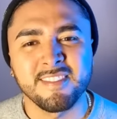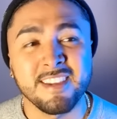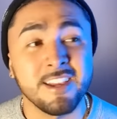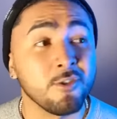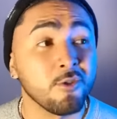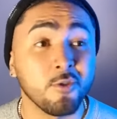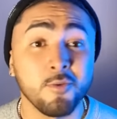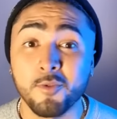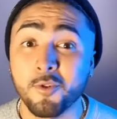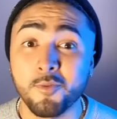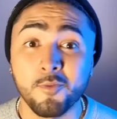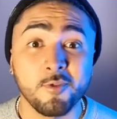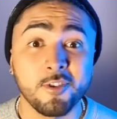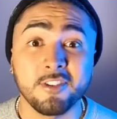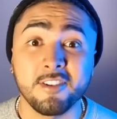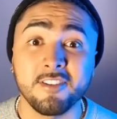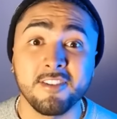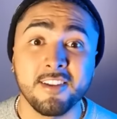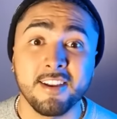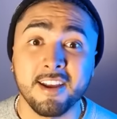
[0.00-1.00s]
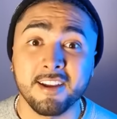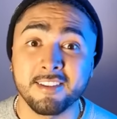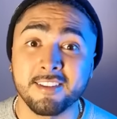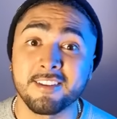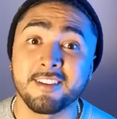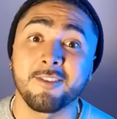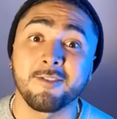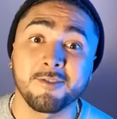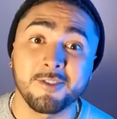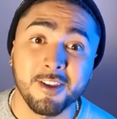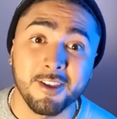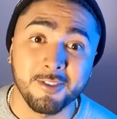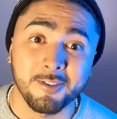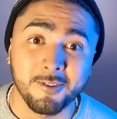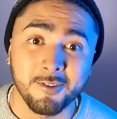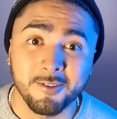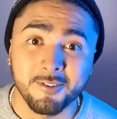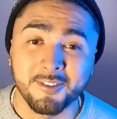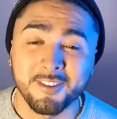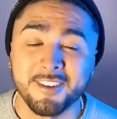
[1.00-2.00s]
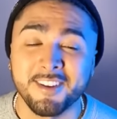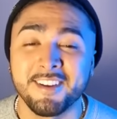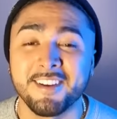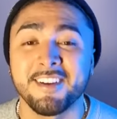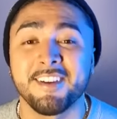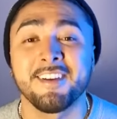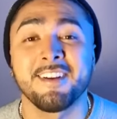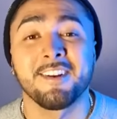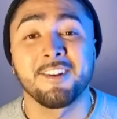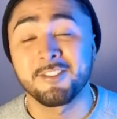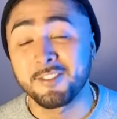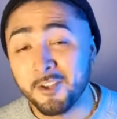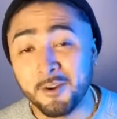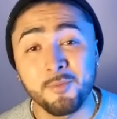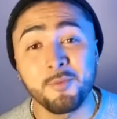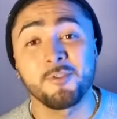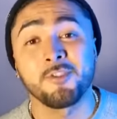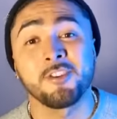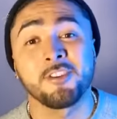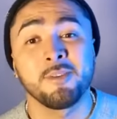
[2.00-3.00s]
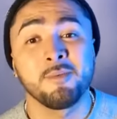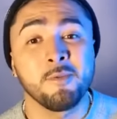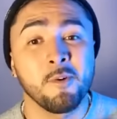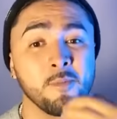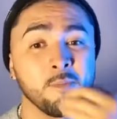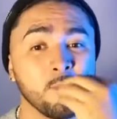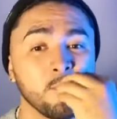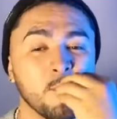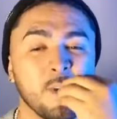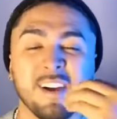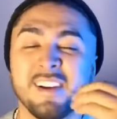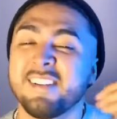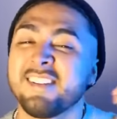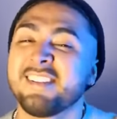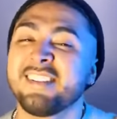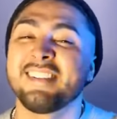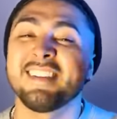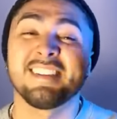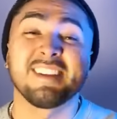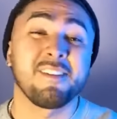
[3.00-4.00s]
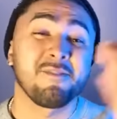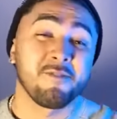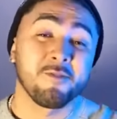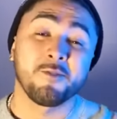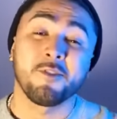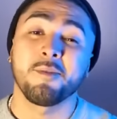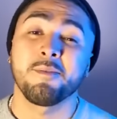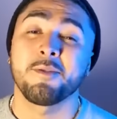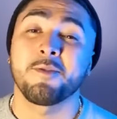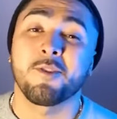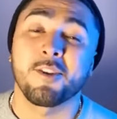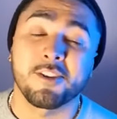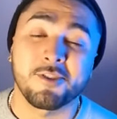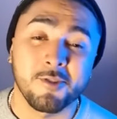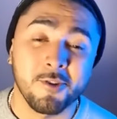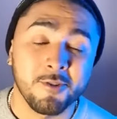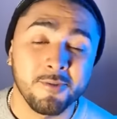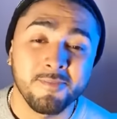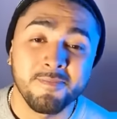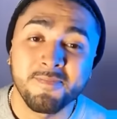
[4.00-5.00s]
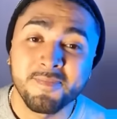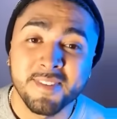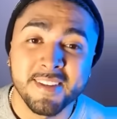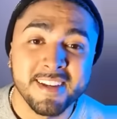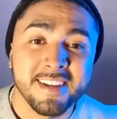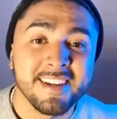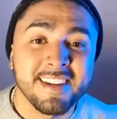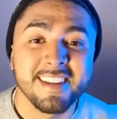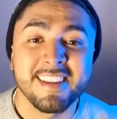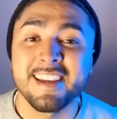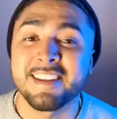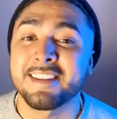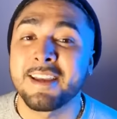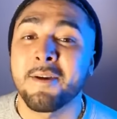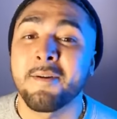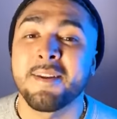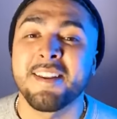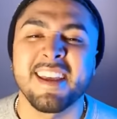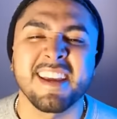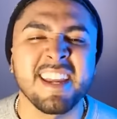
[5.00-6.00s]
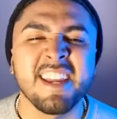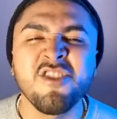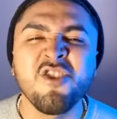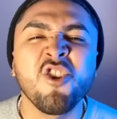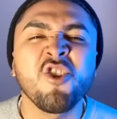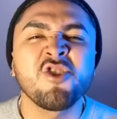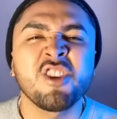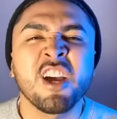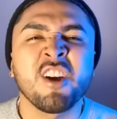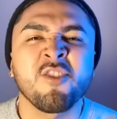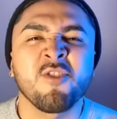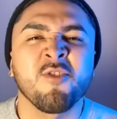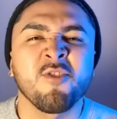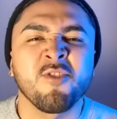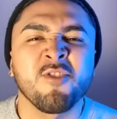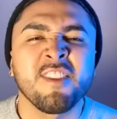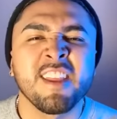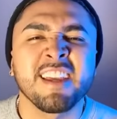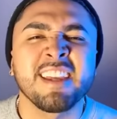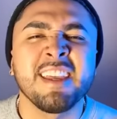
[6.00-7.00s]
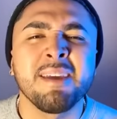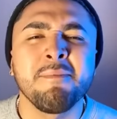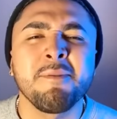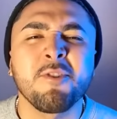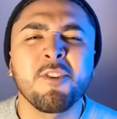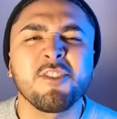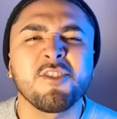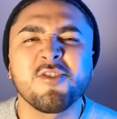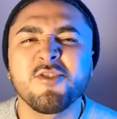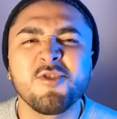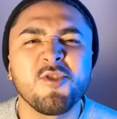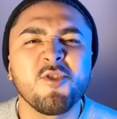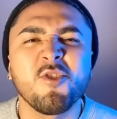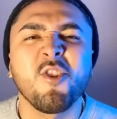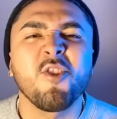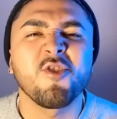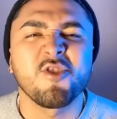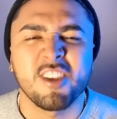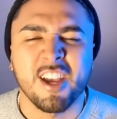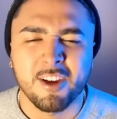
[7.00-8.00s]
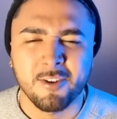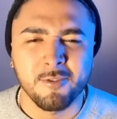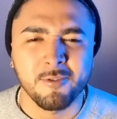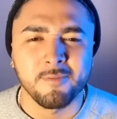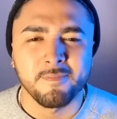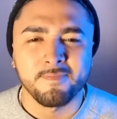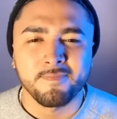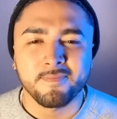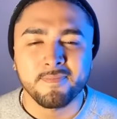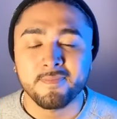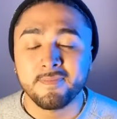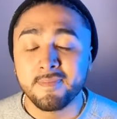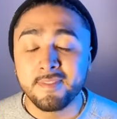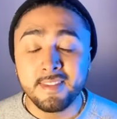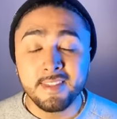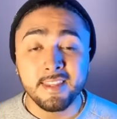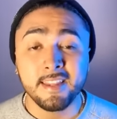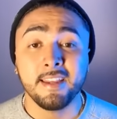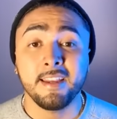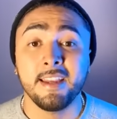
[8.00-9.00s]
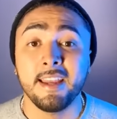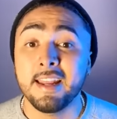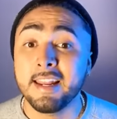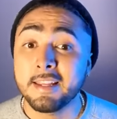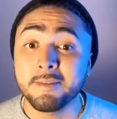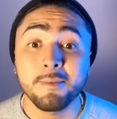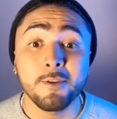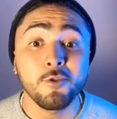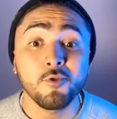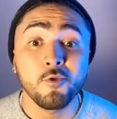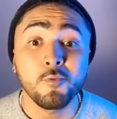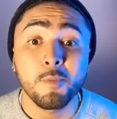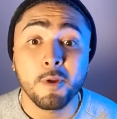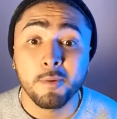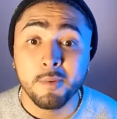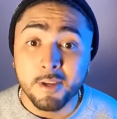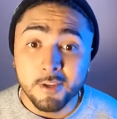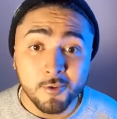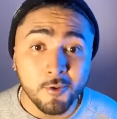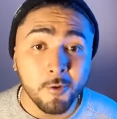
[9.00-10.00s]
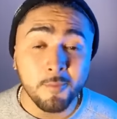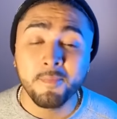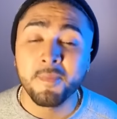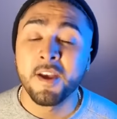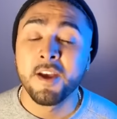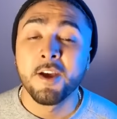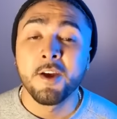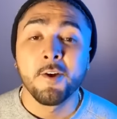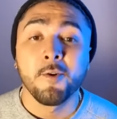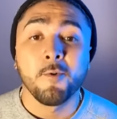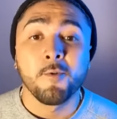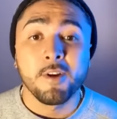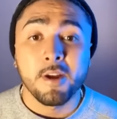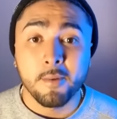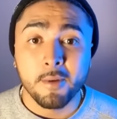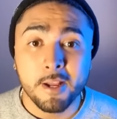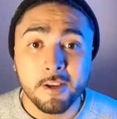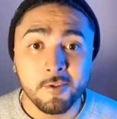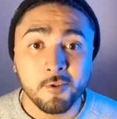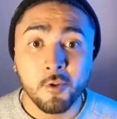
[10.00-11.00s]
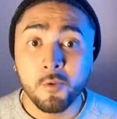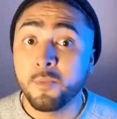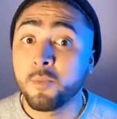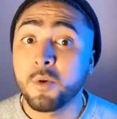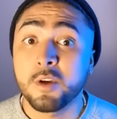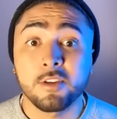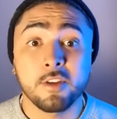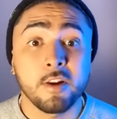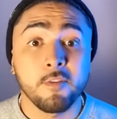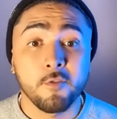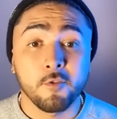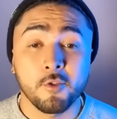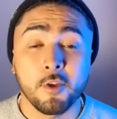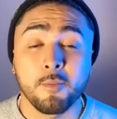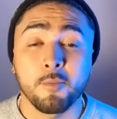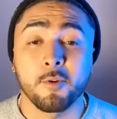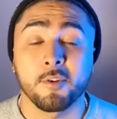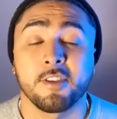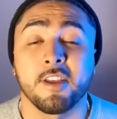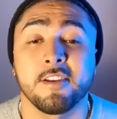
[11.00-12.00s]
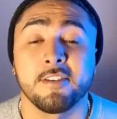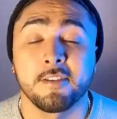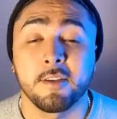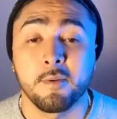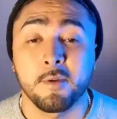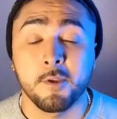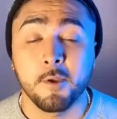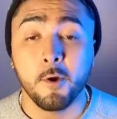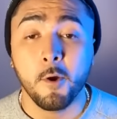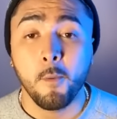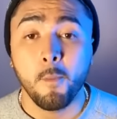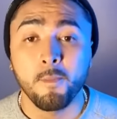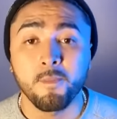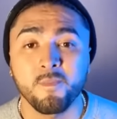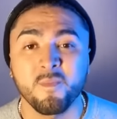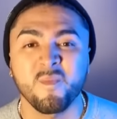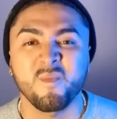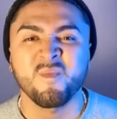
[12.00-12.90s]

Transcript: Y ando con muchos indirectos, lo siento. Los quiero muchísimo, desde el fondo de mi corazón. Ya saben, de aquí no lo saco, de aquí a mi corazoncito no lo saco. Eh, les mando un super beso, un abrazo, voy a hacer la foto de portada de este video.